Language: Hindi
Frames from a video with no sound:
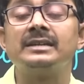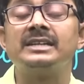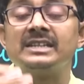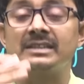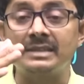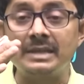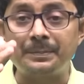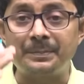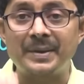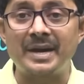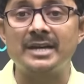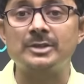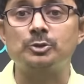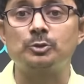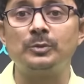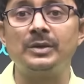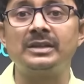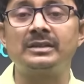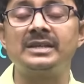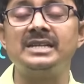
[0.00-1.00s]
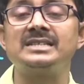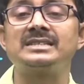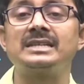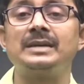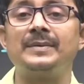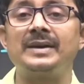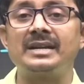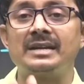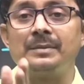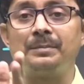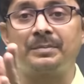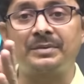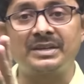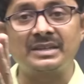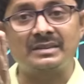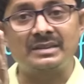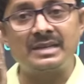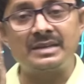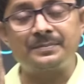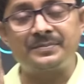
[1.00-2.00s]
कितने पास हुए थे इसके बाद
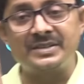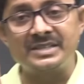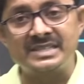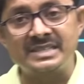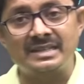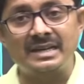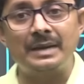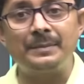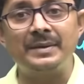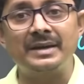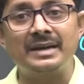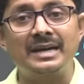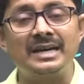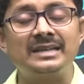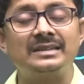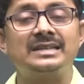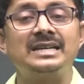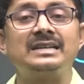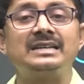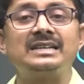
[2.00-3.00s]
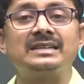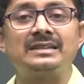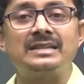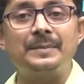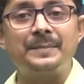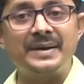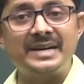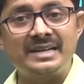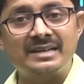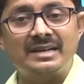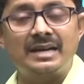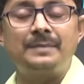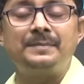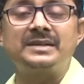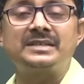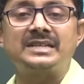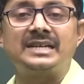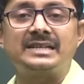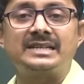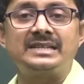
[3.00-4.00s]
कितने फिजिकल में गए थे कितने मेडिकल
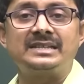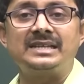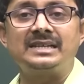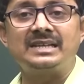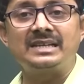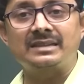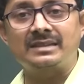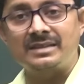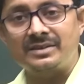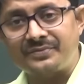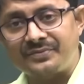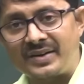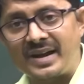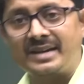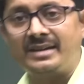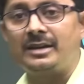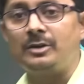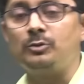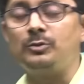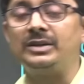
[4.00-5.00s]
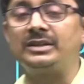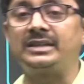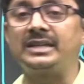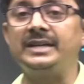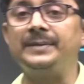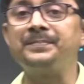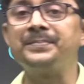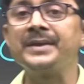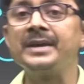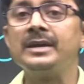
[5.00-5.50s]
में छटे थे कितने फाइनल हुए थे